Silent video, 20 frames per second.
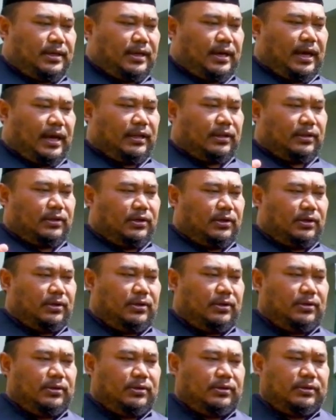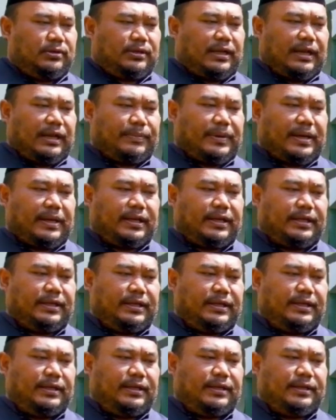Allah dalam hal
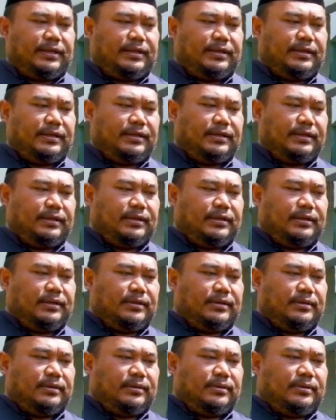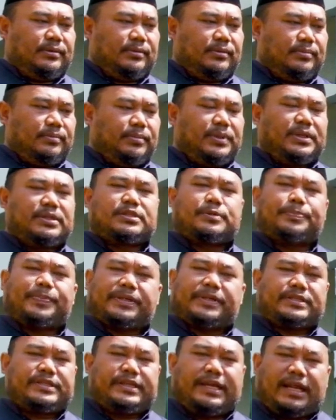ini
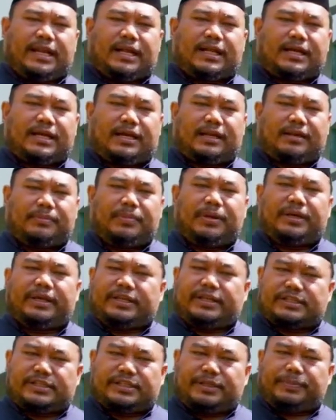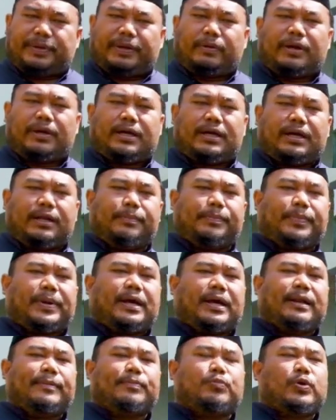menspesialkan, mengistimewakan
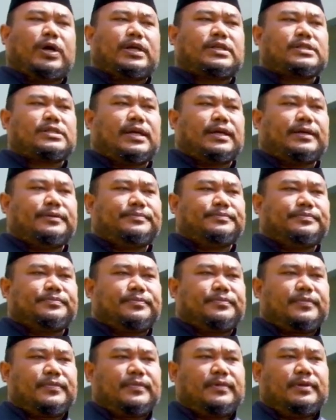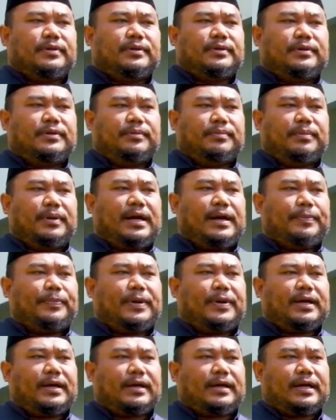pahala puasa.
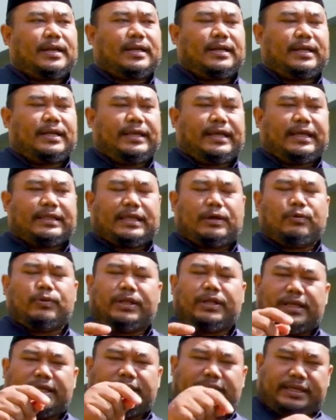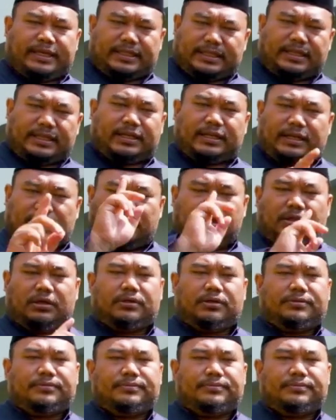Mengapa? Karena yang tahu kan hanya kita dengan Allah.